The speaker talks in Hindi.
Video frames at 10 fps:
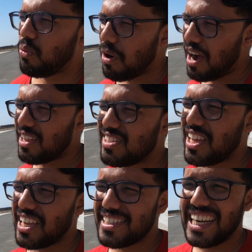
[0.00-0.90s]
वहाँ
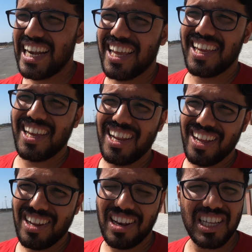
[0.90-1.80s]
से एग्ज़िट लेंगे
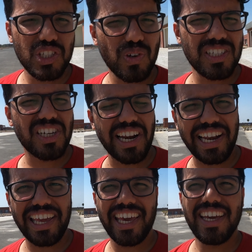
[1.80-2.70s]
लंच वंच कर
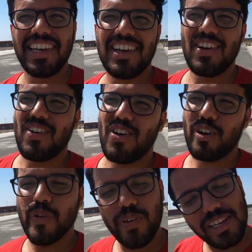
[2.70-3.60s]
लेंगे
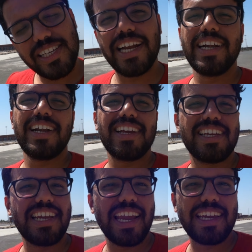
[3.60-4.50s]
और फिर से
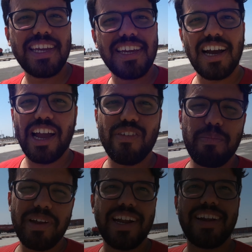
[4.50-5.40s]
यही हाईवे
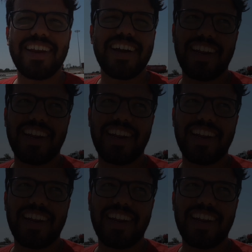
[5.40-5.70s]
पे एंट्री